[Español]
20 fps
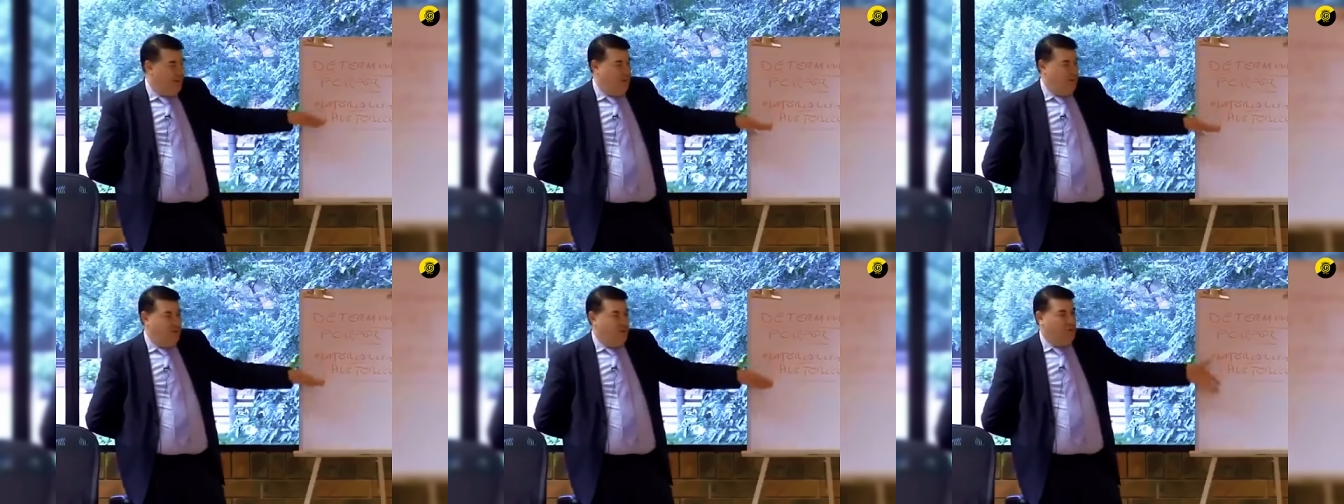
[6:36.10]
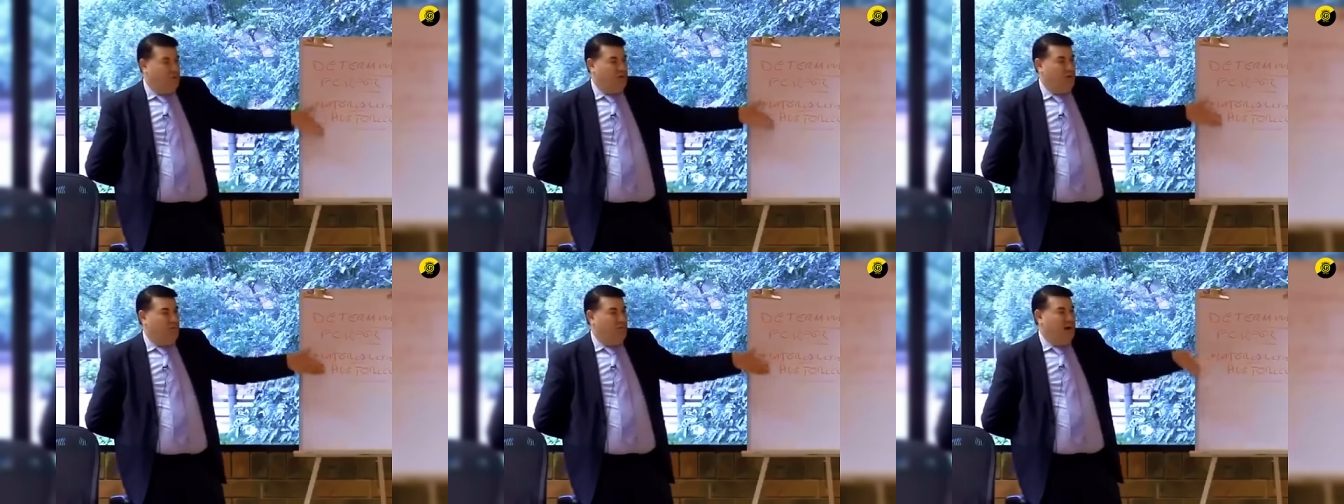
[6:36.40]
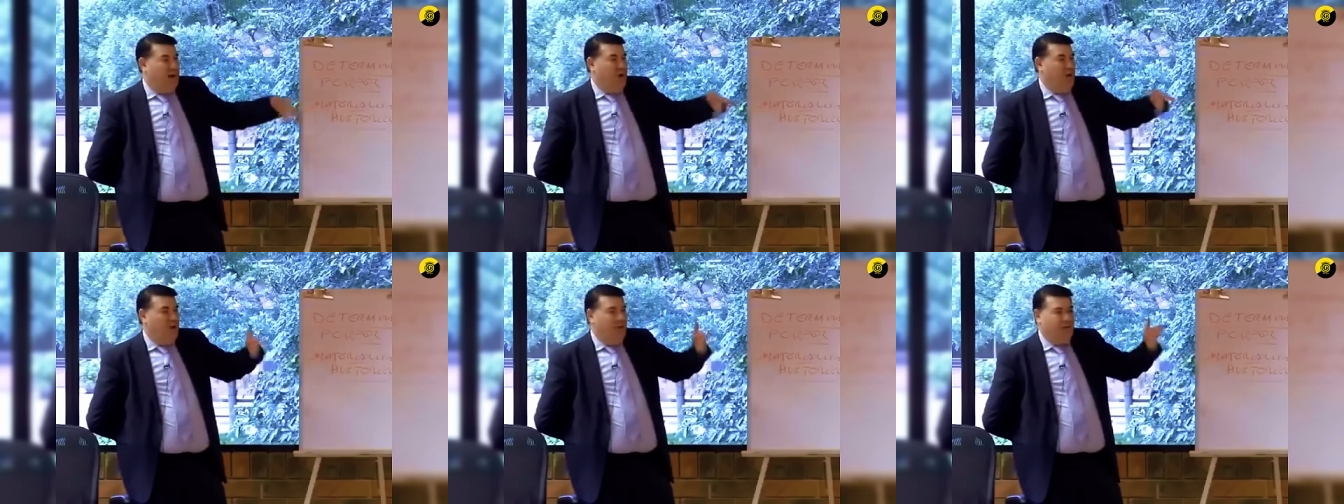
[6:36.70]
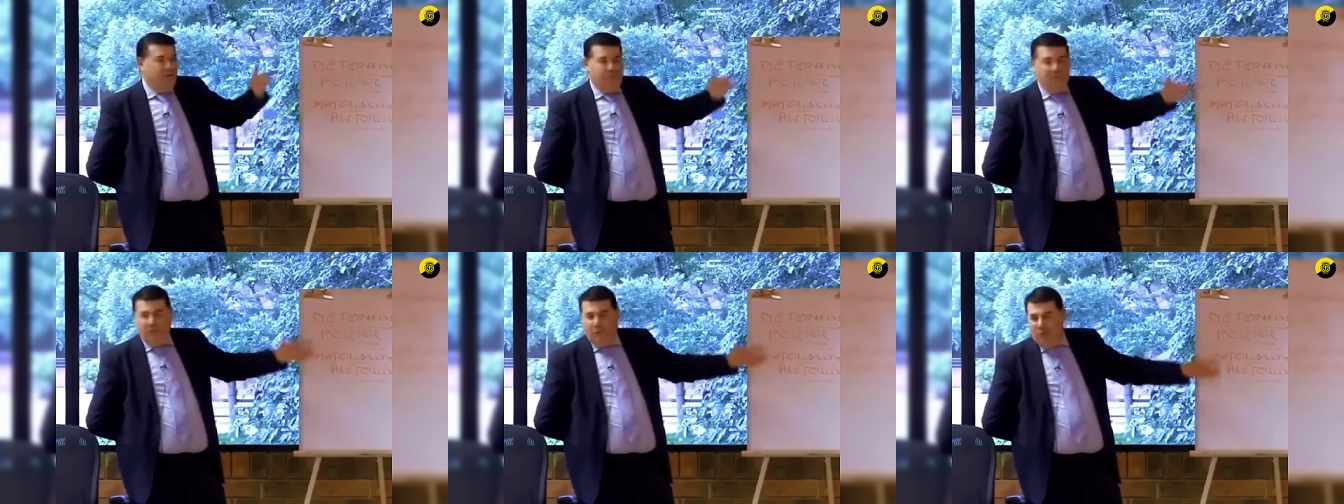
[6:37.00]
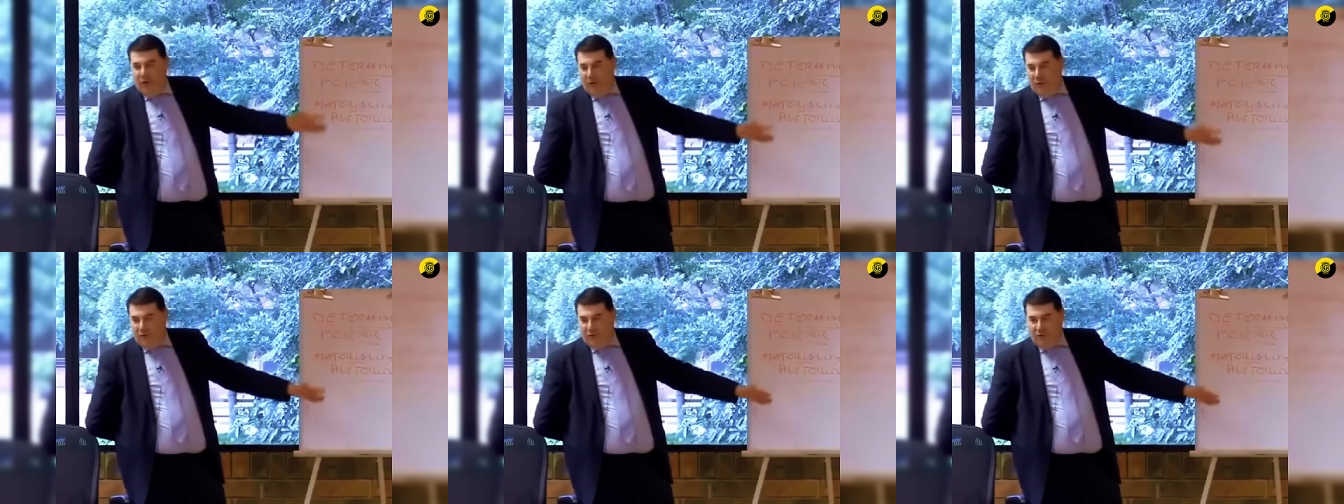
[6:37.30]
Trotsky, Mao, hijos
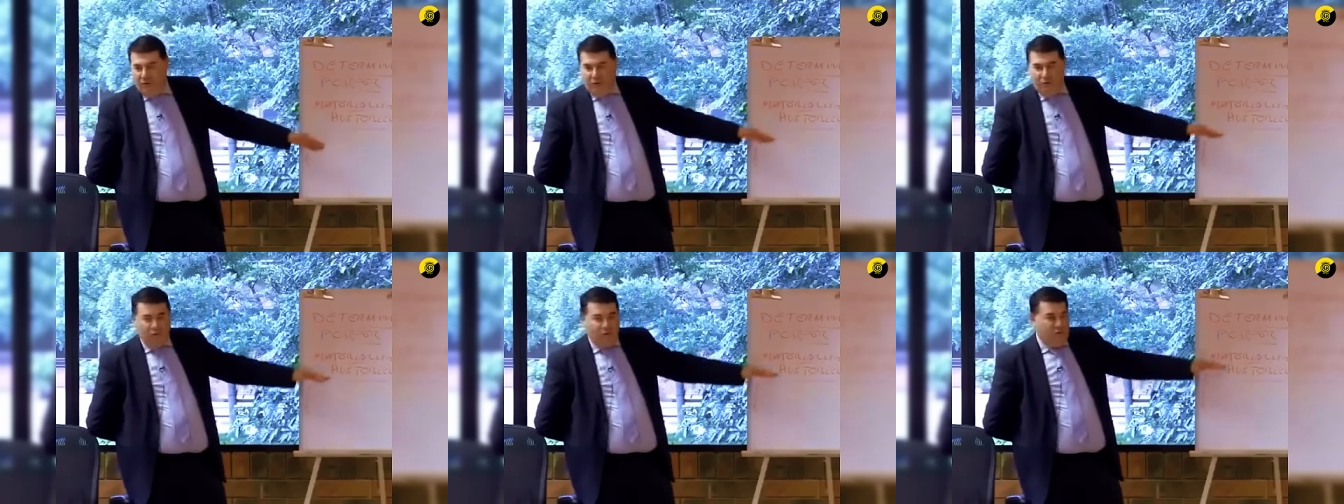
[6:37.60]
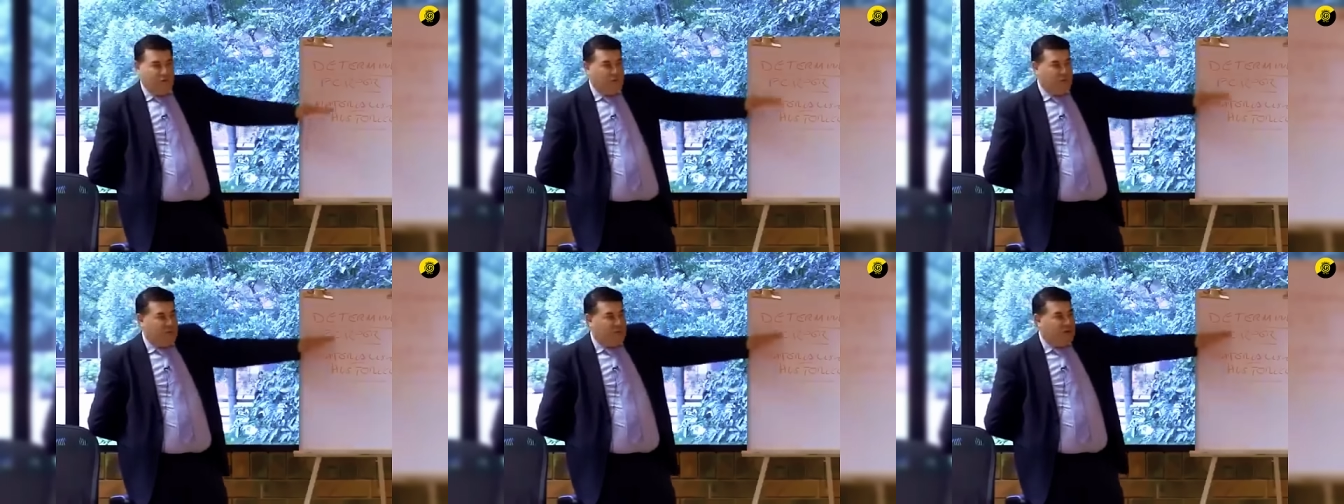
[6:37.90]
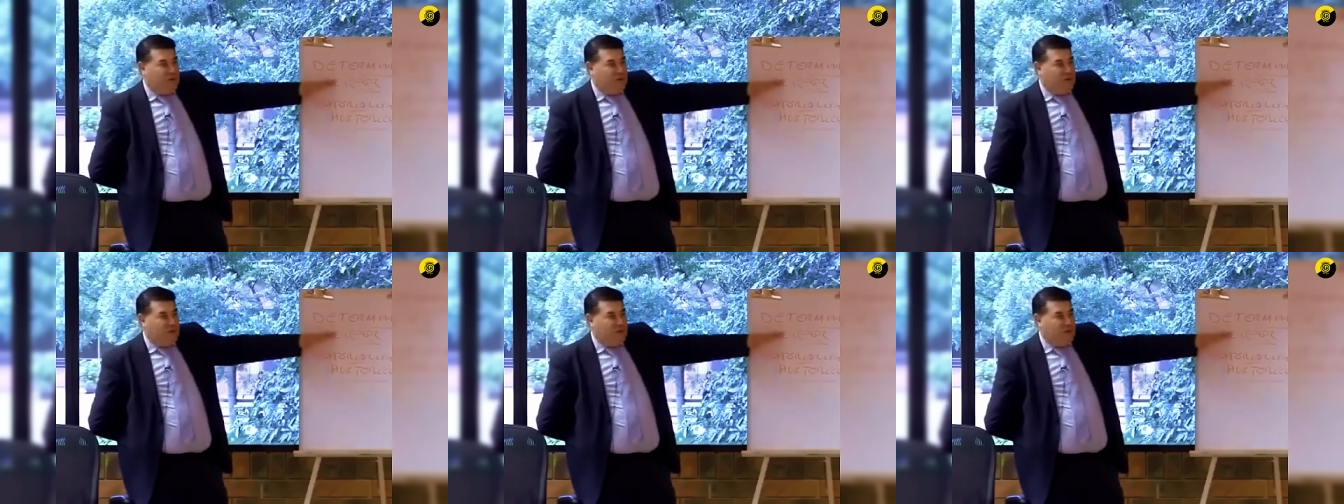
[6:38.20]
especuladores incluso.